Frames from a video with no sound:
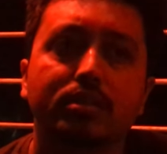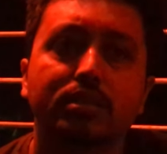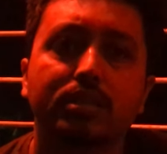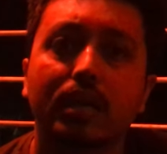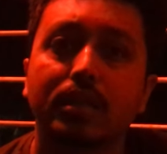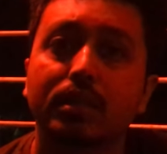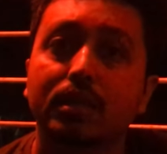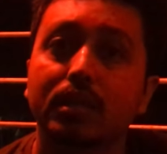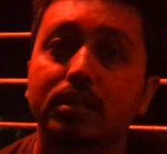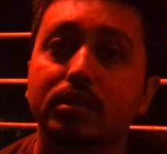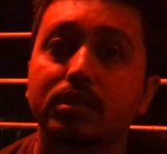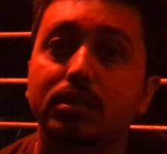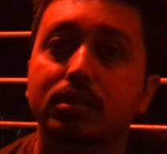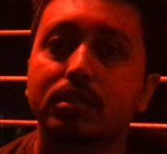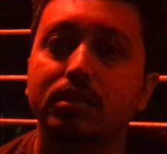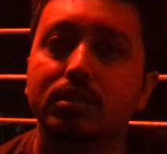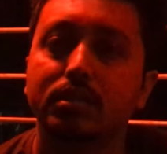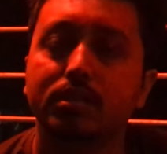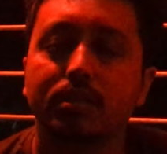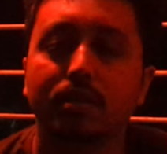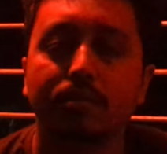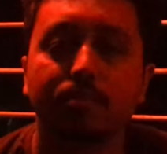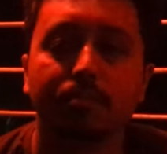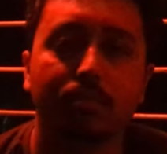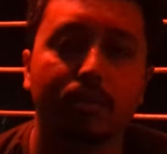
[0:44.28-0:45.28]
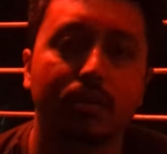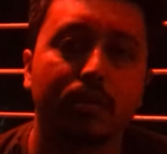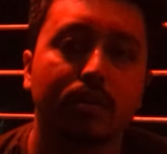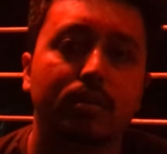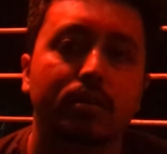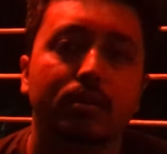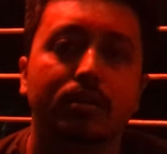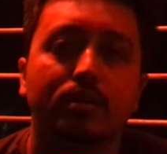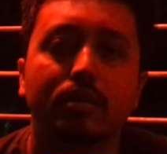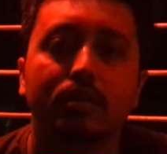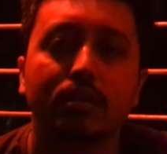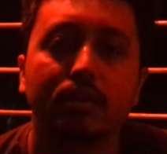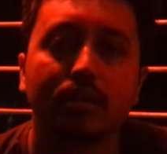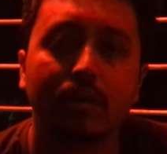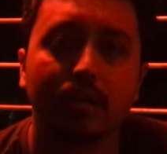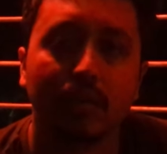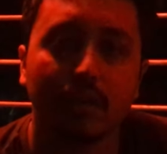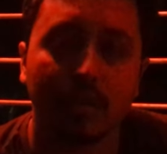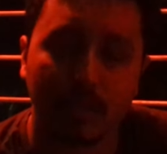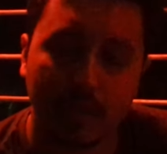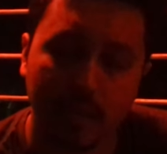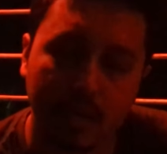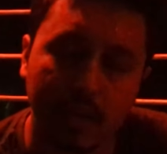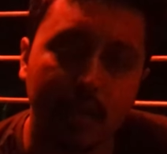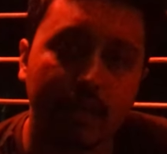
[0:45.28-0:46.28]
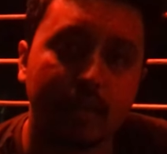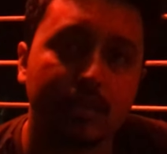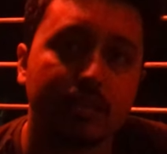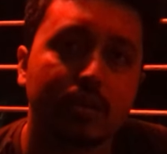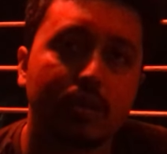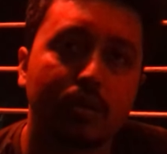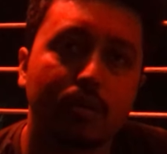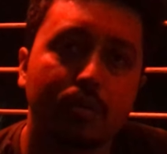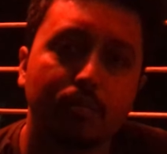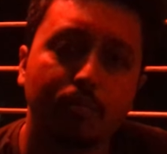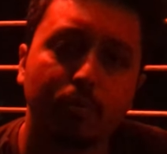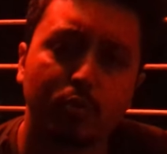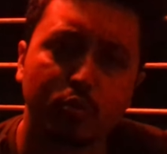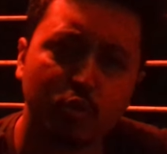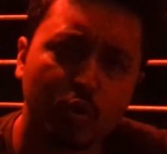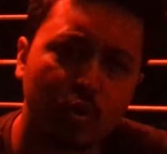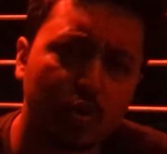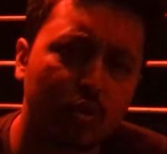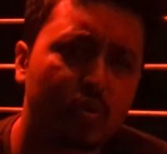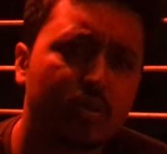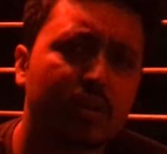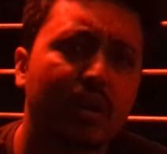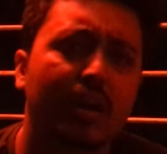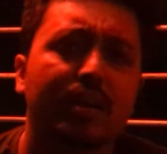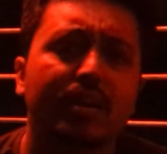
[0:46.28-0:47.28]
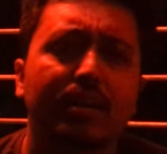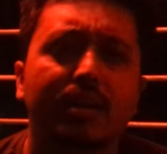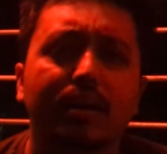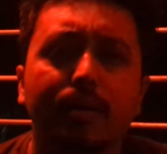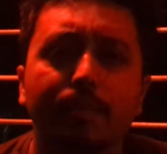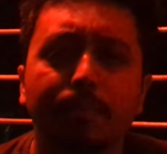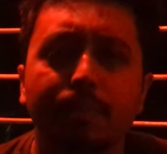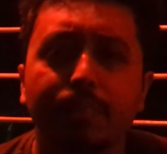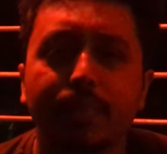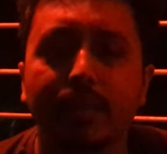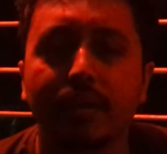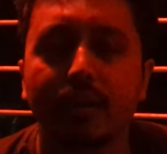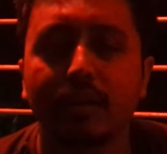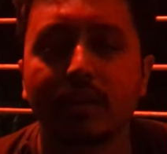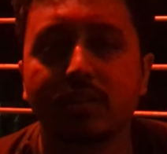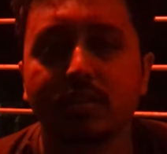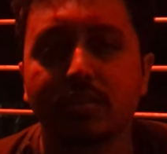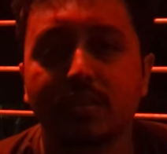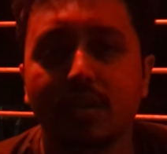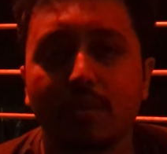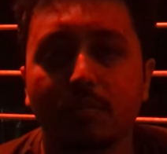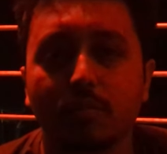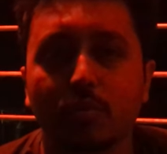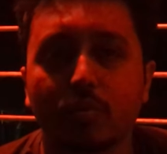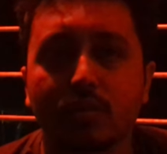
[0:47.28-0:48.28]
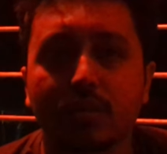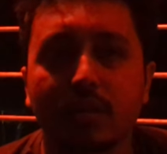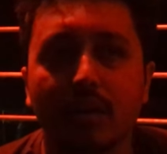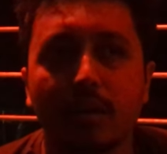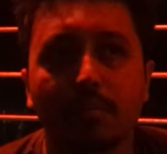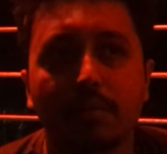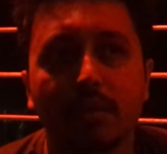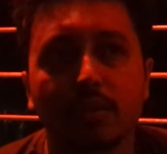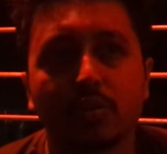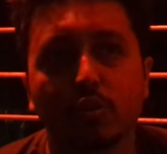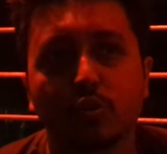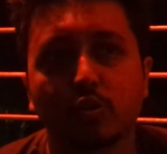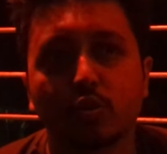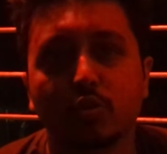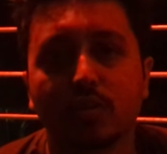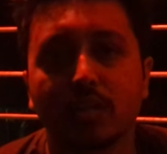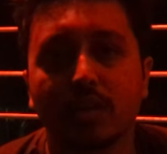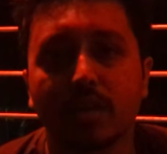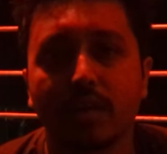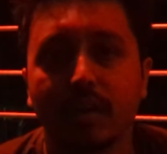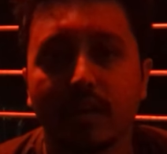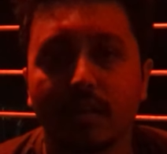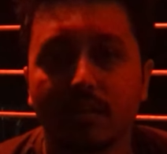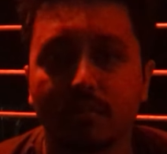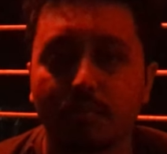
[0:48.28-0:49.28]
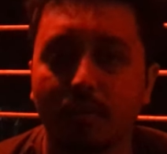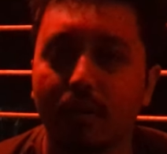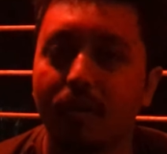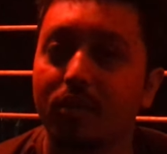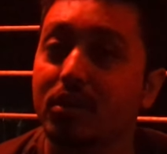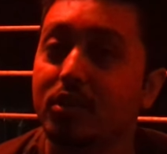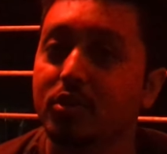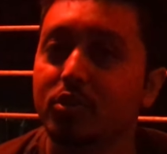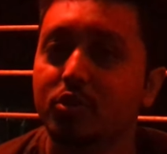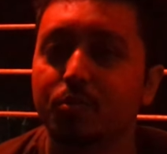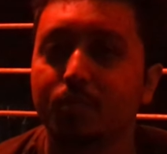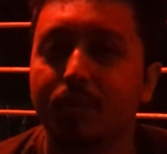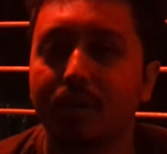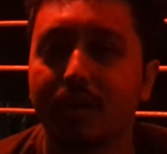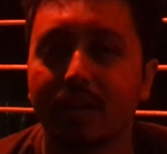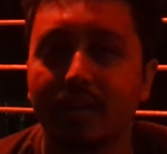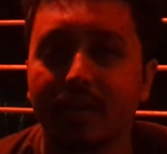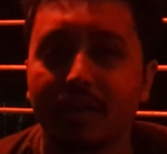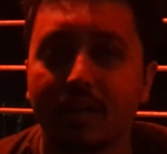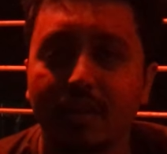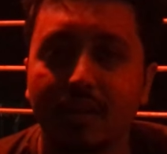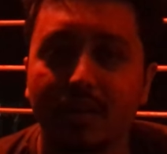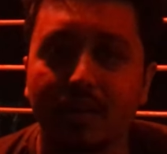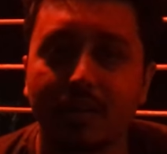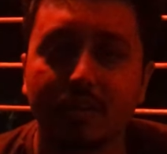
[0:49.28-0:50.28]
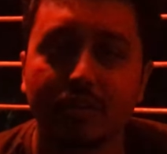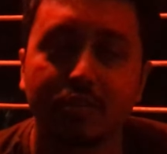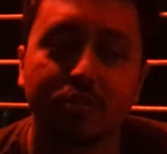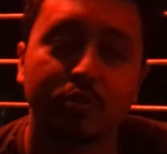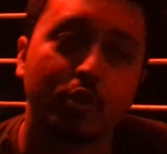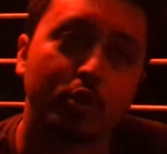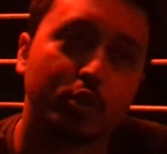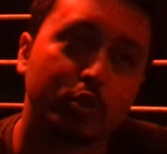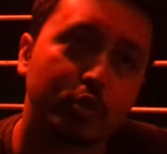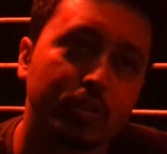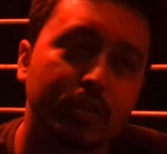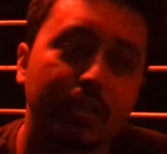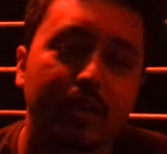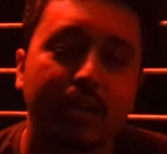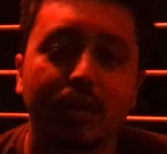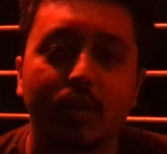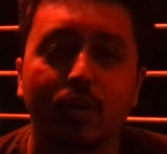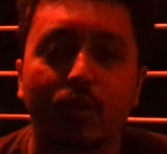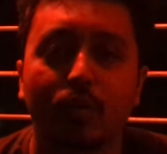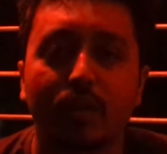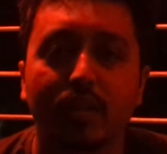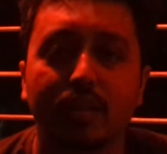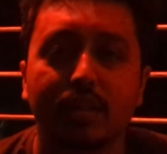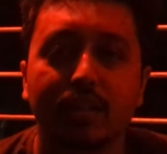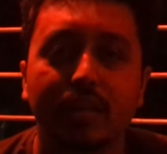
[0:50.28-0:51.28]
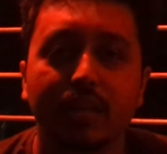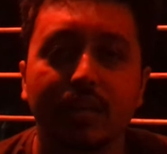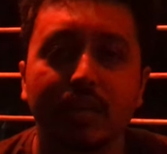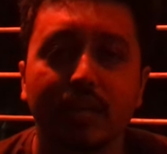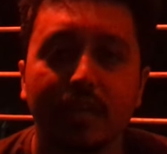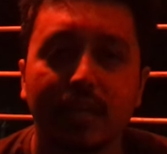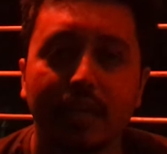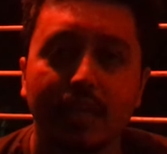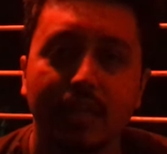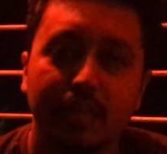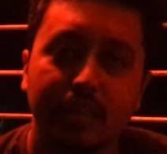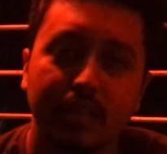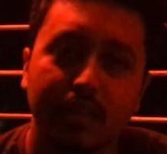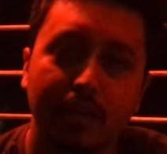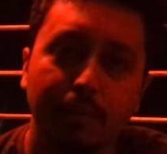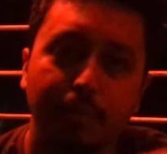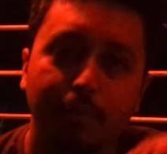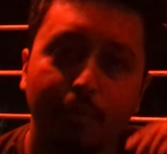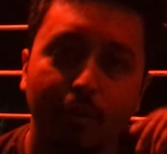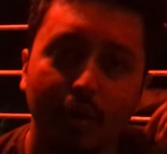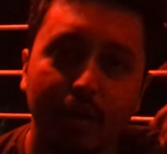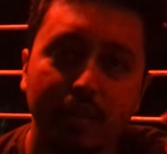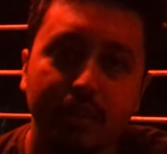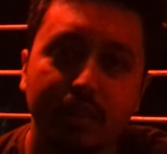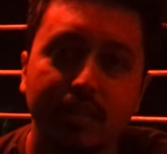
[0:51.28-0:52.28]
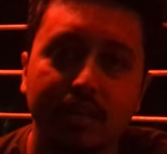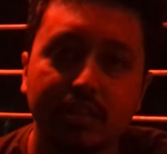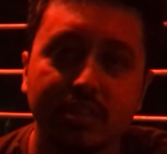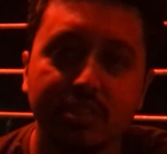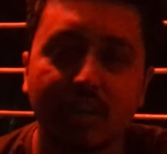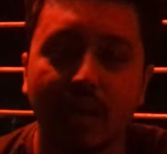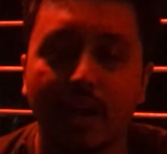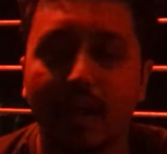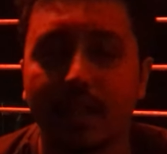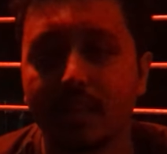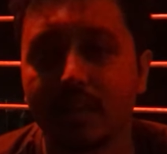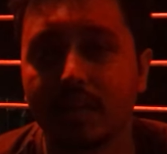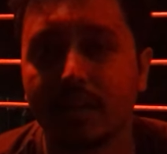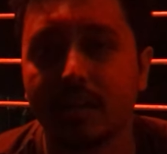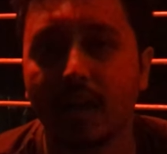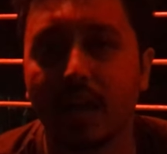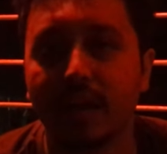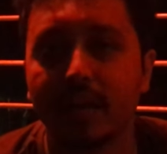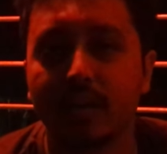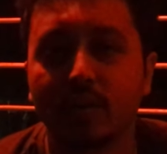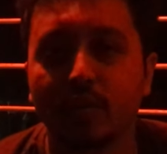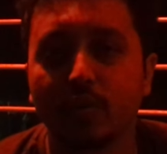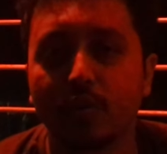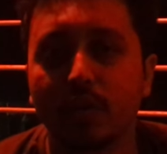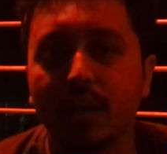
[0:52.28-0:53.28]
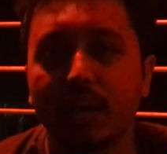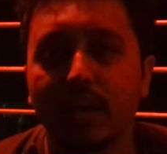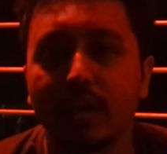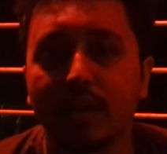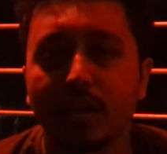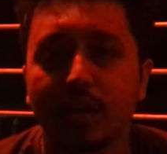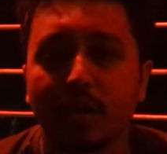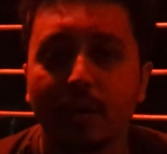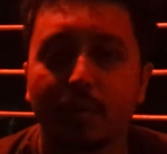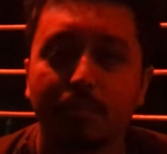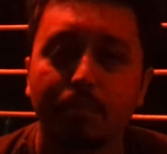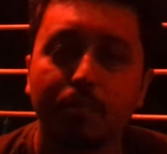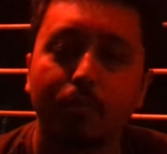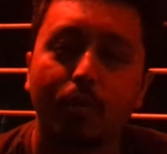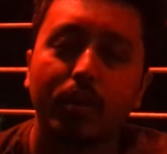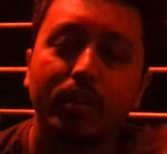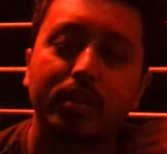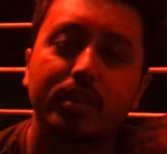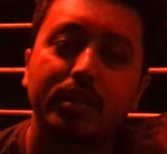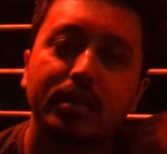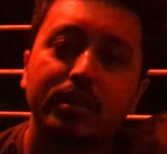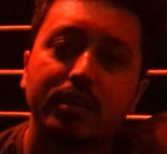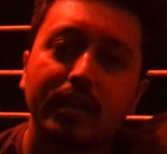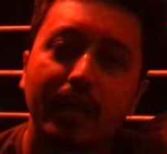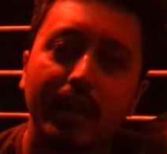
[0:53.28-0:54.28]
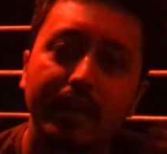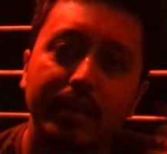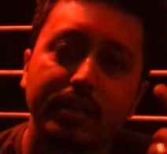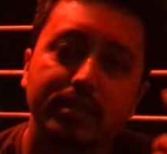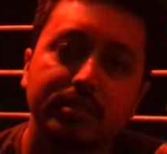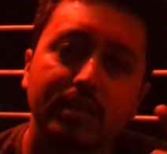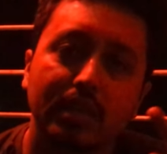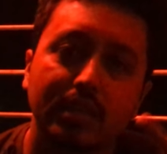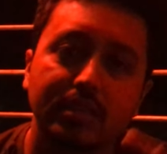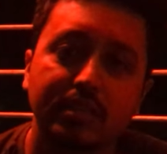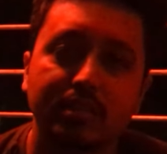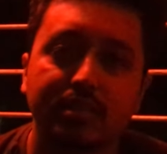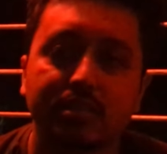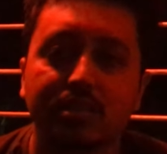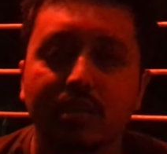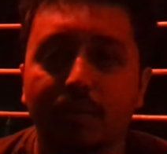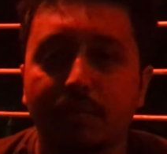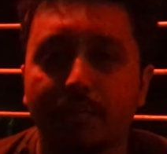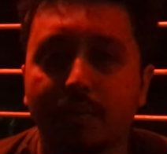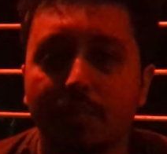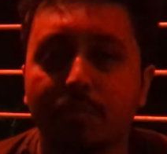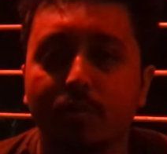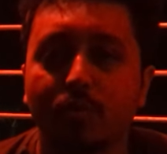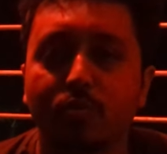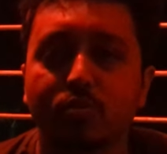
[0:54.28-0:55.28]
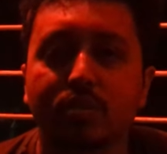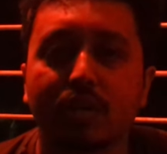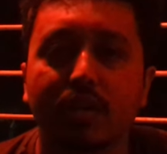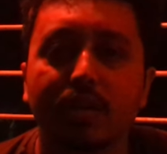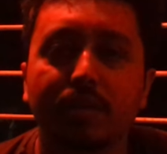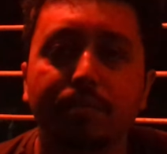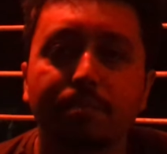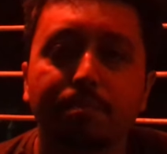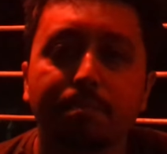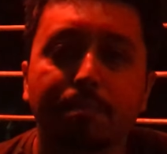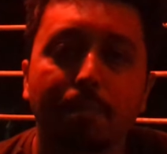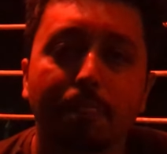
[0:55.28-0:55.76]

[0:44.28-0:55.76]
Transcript: সাতাশ ডিসেম্বর হ্যাঁ প্রচণ্ড ঠান্ডা সেই মুহূর্তে আমরা যশোর থেকে রাত বারোটার সময় যশোর থেকে রওনা দিই দিয়ে পরের দিন সারাদিন ডাইরেক্ট করে পরের দিন ডাইরেক্ট সাজেক যে আমরা পৌঁছাই